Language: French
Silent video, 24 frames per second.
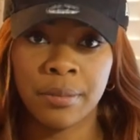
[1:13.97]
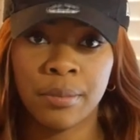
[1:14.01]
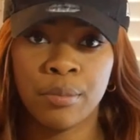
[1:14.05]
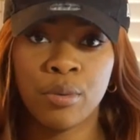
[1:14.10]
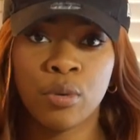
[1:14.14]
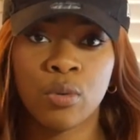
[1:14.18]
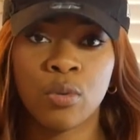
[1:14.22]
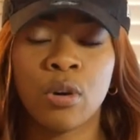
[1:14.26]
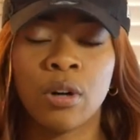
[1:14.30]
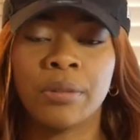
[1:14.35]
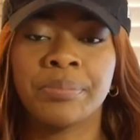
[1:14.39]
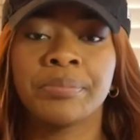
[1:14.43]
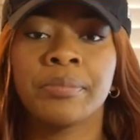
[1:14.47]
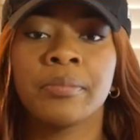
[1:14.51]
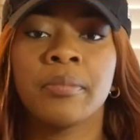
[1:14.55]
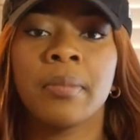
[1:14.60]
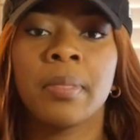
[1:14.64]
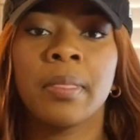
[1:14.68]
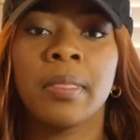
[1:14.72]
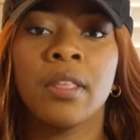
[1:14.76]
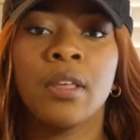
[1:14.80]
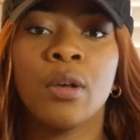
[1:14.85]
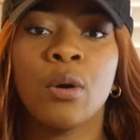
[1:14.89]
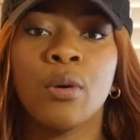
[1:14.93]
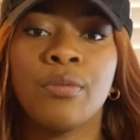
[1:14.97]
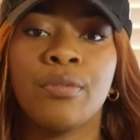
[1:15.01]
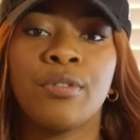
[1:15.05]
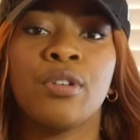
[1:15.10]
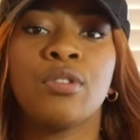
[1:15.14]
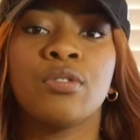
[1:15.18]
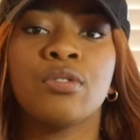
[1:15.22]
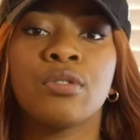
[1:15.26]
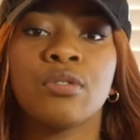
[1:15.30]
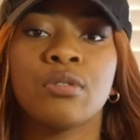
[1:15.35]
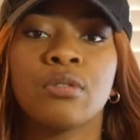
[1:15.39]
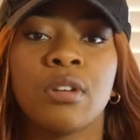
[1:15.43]
Pourquoi En
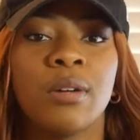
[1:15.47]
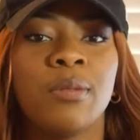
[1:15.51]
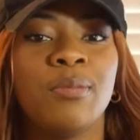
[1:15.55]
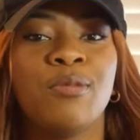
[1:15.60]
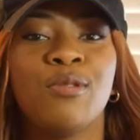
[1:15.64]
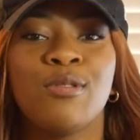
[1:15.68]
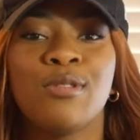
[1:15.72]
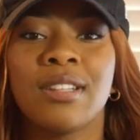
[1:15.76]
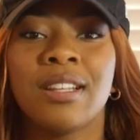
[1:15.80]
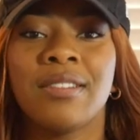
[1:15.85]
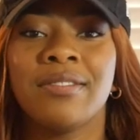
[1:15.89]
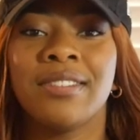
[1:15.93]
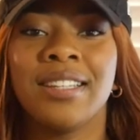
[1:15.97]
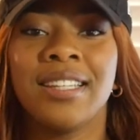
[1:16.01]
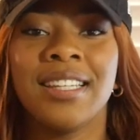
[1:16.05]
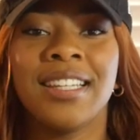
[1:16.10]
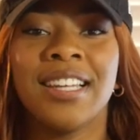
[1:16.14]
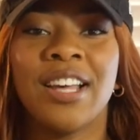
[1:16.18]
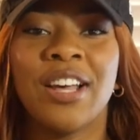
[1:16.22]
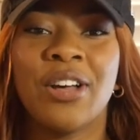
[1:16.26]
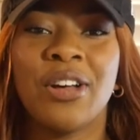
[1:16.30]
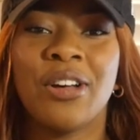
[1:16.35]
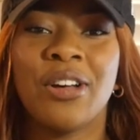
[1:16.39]
France, comme vous le savez,